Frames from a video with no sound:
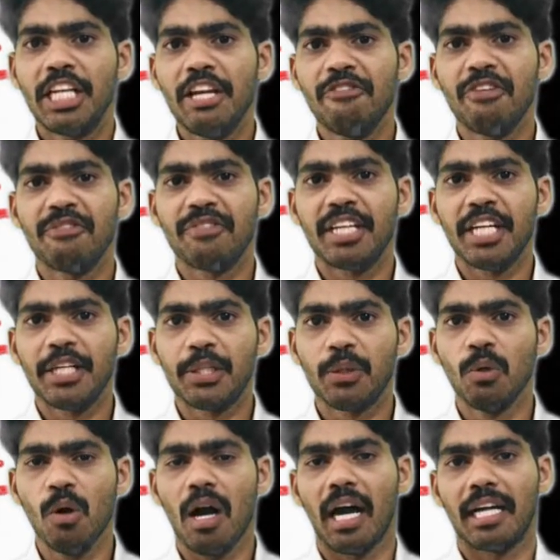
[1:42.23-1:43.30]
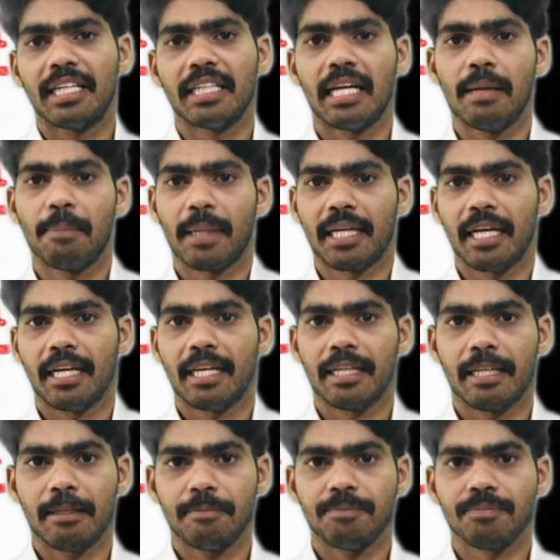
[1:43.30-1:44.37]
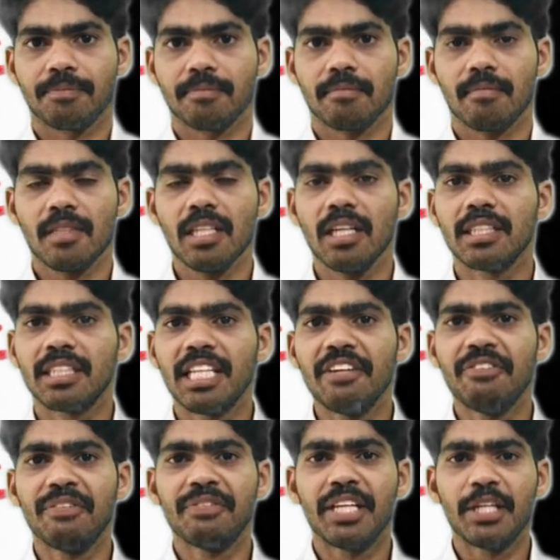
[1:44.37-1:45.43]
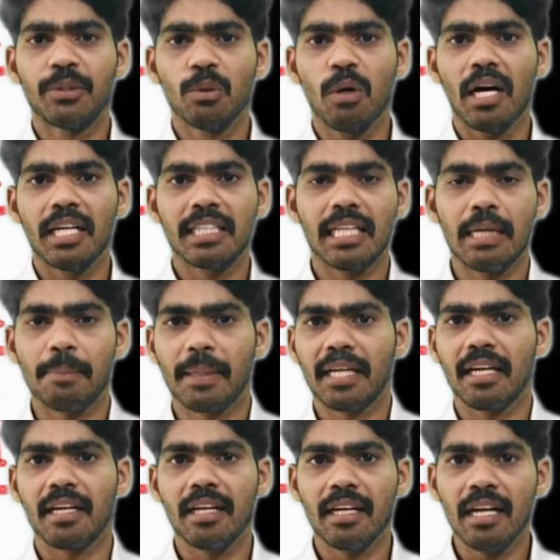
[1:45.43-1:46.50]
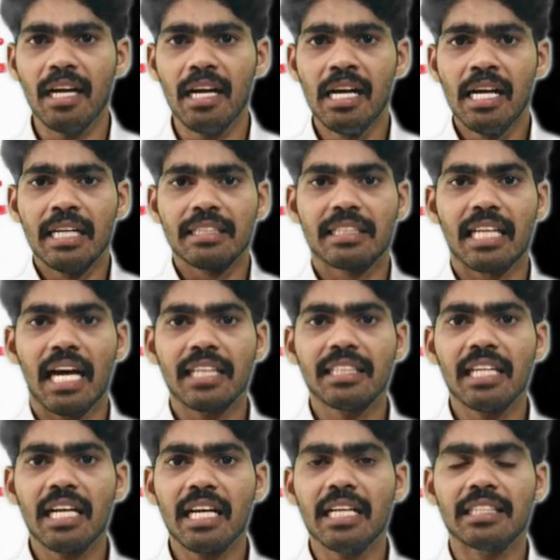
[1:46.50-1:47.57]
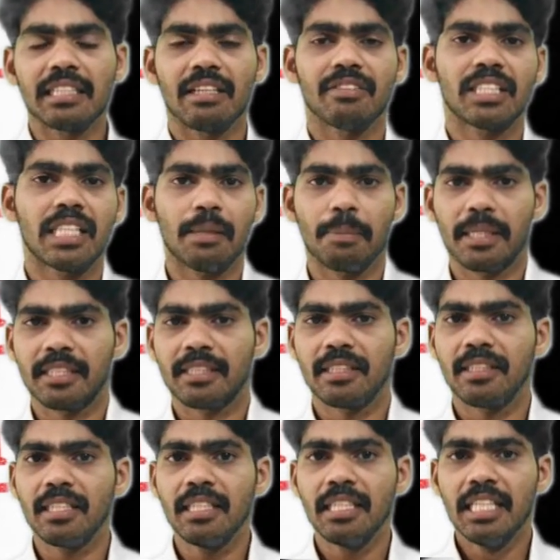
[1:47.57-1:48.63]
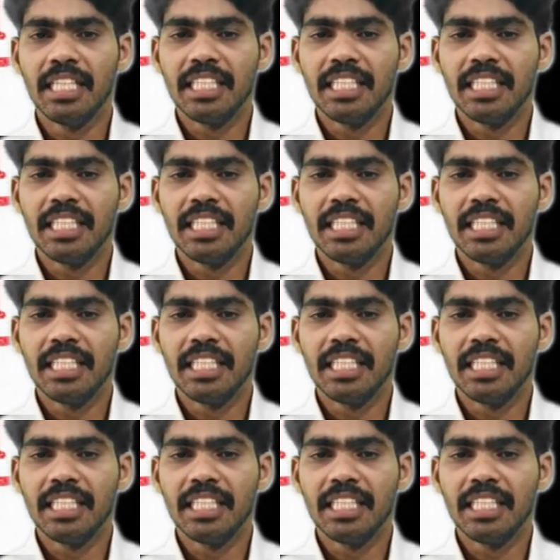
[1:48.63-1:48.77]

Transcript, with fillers: త్రీ ఫిఫ్టీ టూ ఆర్టికల్ ప్రకారంగా త్రీ ఫిఫ్టీ టూ ఆర్టికల్ ప్రకారంగా జాతీయ అత్యవసర పరిస్థితి